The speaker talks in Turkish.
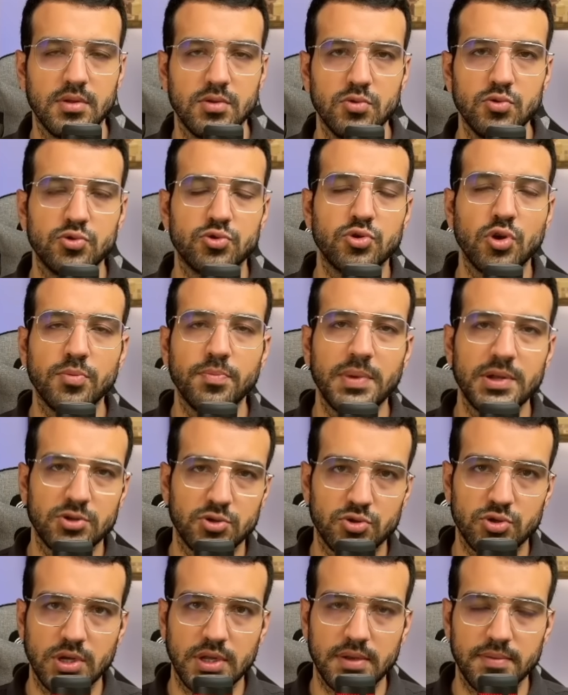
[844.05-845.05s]
3, 4, 5
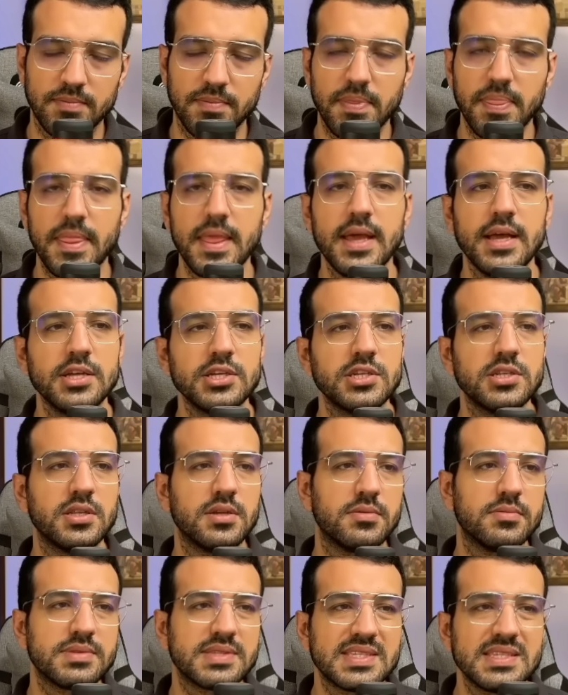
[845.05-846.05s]
üçgen.
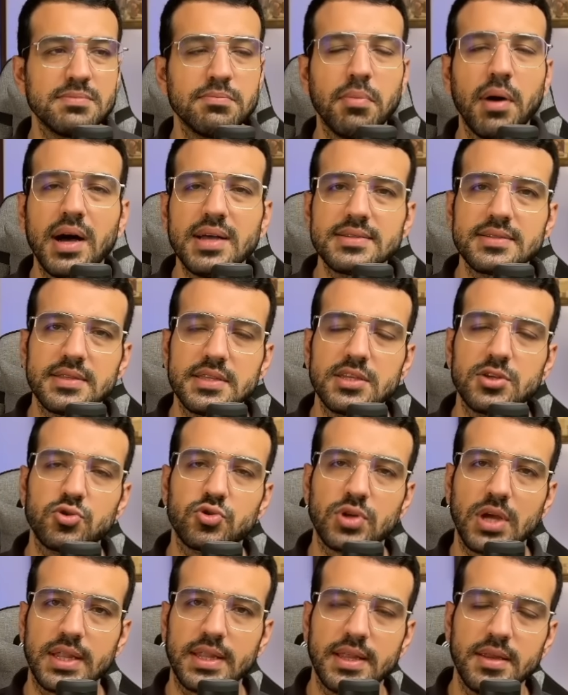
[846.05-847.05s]
Şimdi sizin bazı dik
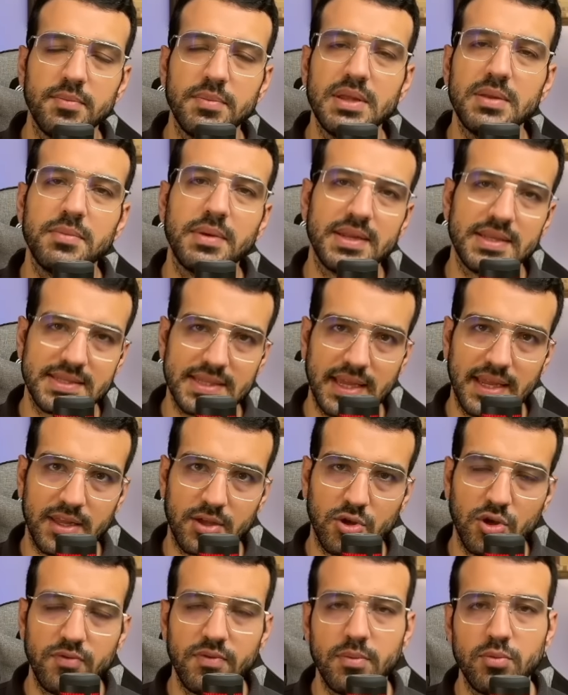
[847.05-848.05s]
üçgenleri bilmeniz
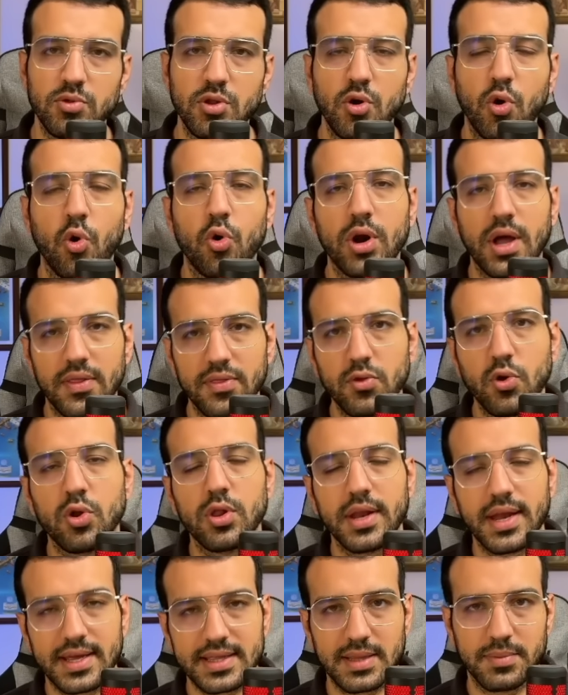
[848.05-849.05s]
gerekiyor ve bunları oranlı
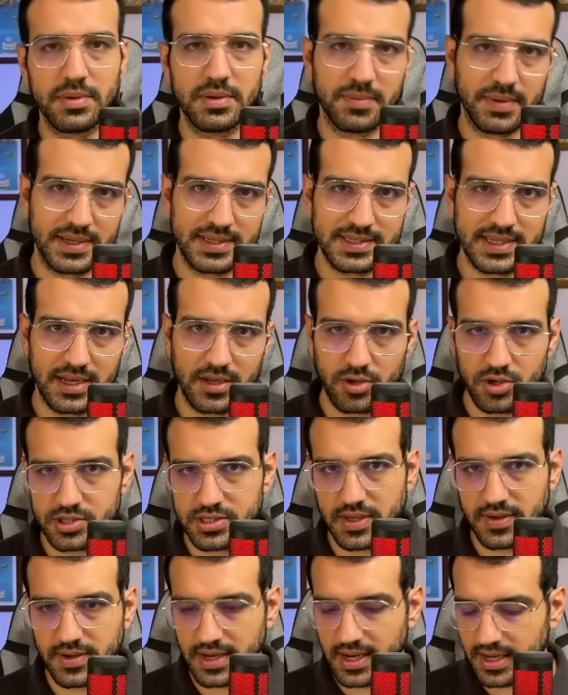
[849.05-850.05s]
olarak da bilmeniz gerekiyor
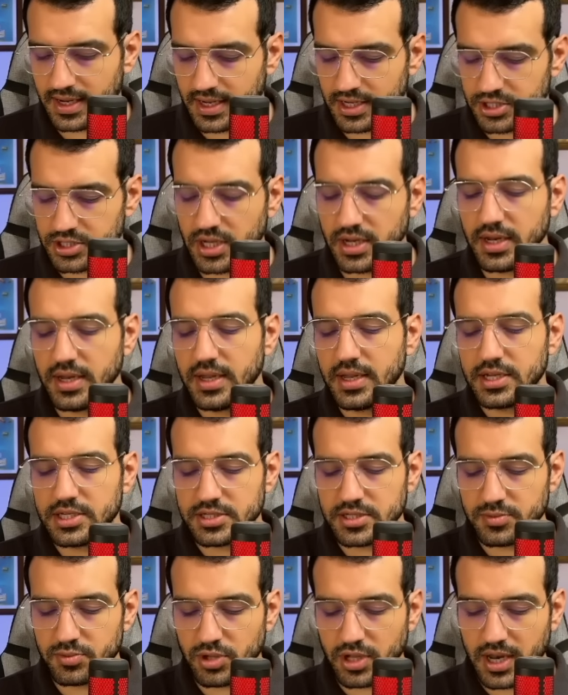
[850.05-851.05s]
sevgili arkadaşlar.
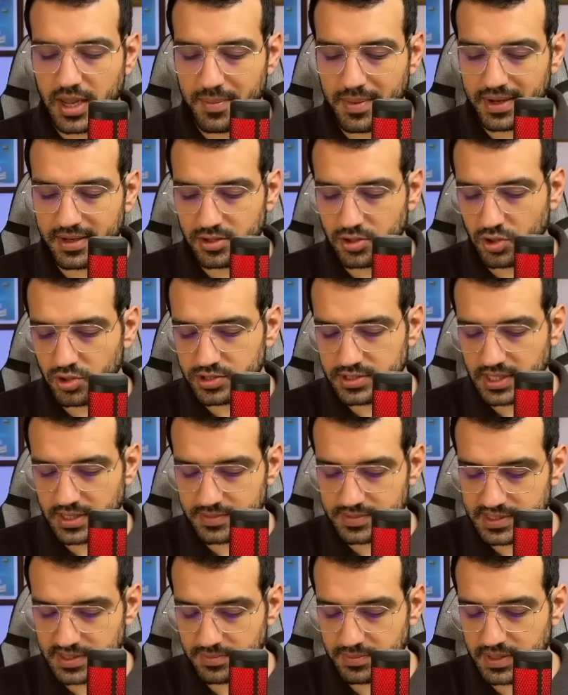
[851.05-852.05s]
Şimdi bunları hemen
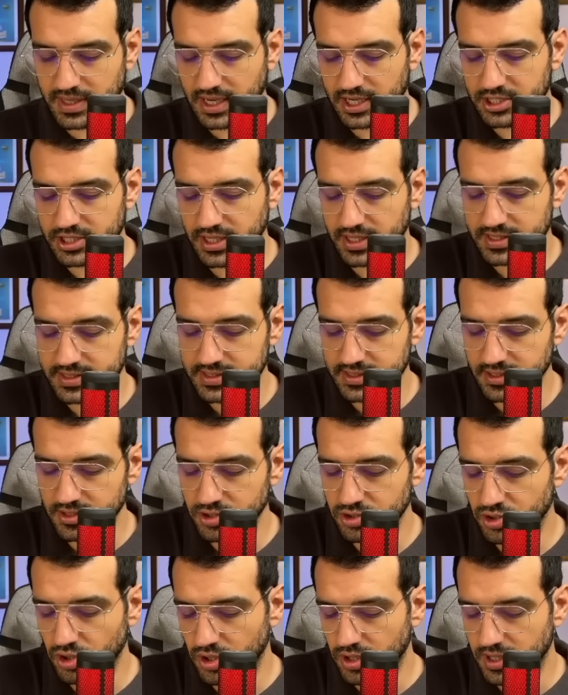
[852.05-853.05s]
göstereyim size birkaç tanesini.
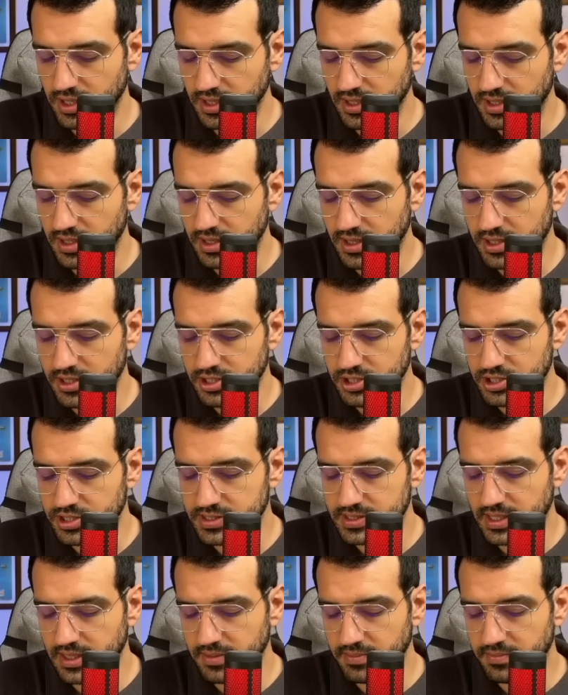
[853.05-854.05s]
Şöyle
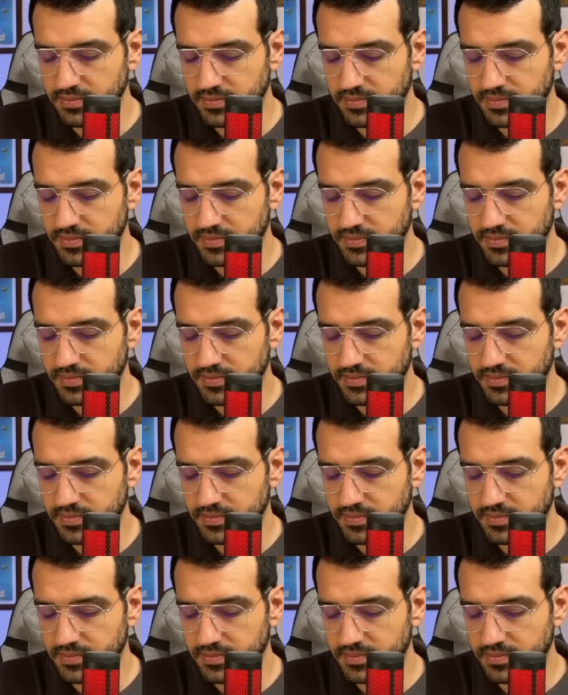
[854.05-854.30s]
çizelim.